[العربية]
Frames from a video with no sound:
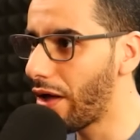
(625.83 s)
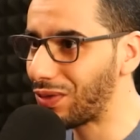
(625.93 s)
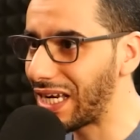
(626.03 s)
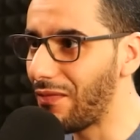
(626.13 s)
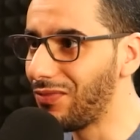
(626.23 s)

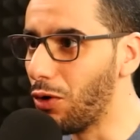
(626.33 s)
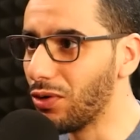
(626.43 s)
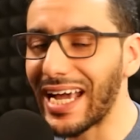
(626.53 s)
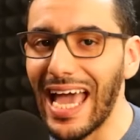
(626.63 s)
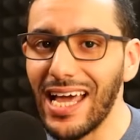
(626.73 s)
ممكن أن
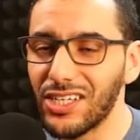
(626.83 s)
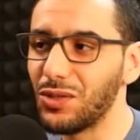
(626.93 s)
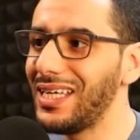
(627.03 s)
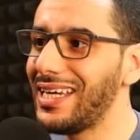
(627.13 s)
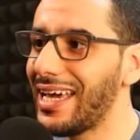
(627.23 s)
هناك كانت
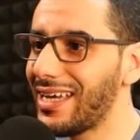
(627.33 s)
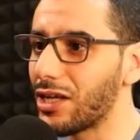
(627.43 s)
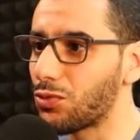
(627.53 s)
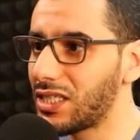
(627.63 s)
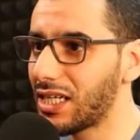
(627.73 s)

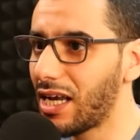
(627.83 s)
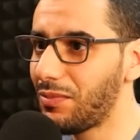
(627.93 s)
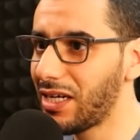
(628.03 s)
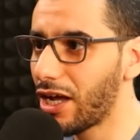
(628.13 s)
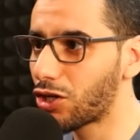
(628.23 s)
بنايات وتلك
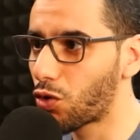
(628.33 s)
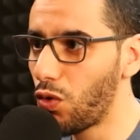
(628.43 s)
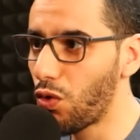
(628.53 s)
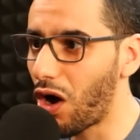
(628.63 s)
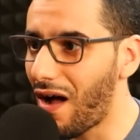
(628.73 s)
البنايات
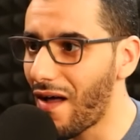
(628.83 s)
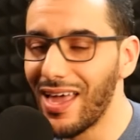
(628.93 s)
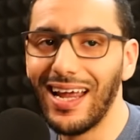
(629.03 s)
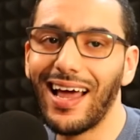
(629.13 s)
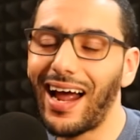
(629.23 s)
كلها
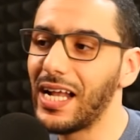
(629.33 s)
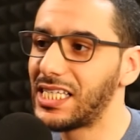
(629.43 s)
لقد